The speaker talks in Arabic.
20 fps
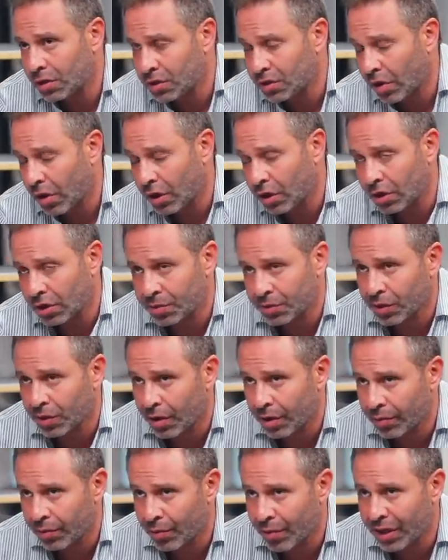تستحق
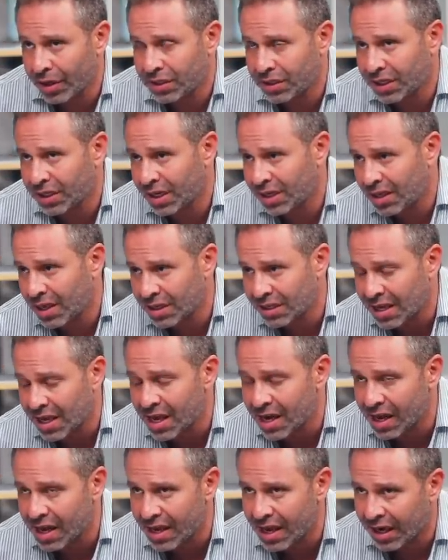بصراحه وبعدين سكتها
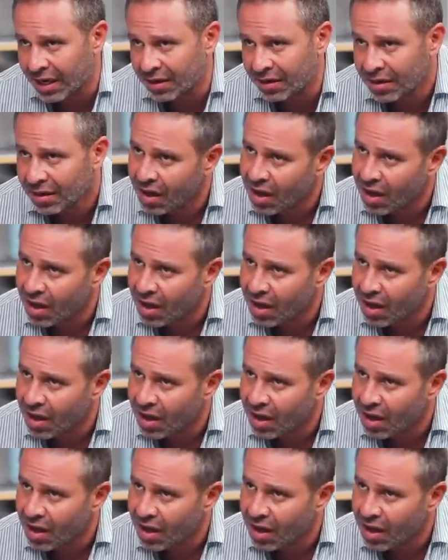سهله يعني